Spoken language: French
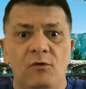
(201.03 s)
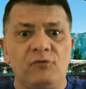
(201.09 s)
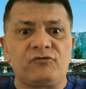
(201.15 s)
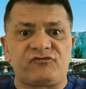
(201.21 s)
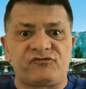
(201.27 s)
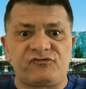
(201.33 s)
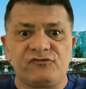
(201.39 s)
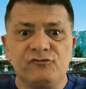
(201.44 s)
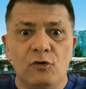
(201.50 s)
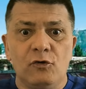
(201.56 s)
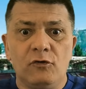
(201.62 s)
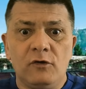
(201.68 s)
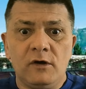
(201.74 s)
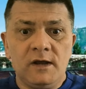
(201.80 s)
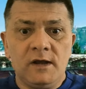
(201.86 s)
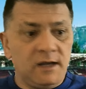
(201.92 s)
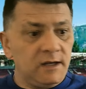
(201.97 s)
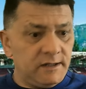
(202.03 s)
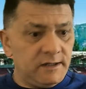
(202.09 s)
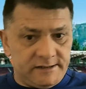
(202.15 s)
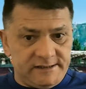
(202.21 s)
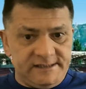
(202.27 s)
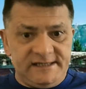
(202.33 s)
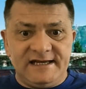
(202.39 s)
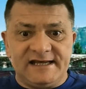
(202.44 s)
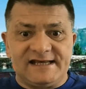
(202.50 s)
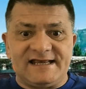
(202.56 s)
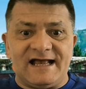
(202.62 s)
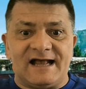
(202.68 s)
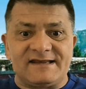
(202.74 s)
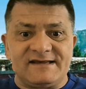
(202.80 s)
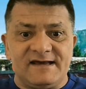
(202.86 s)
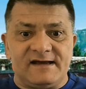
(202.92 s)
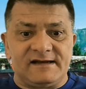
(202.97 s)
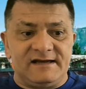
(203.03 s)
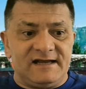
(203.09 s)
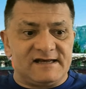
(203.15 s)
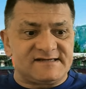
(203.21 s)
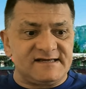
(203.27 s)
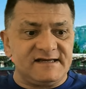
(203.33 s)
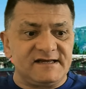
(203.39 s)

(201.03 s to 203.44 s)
monstrueux il est gardien de la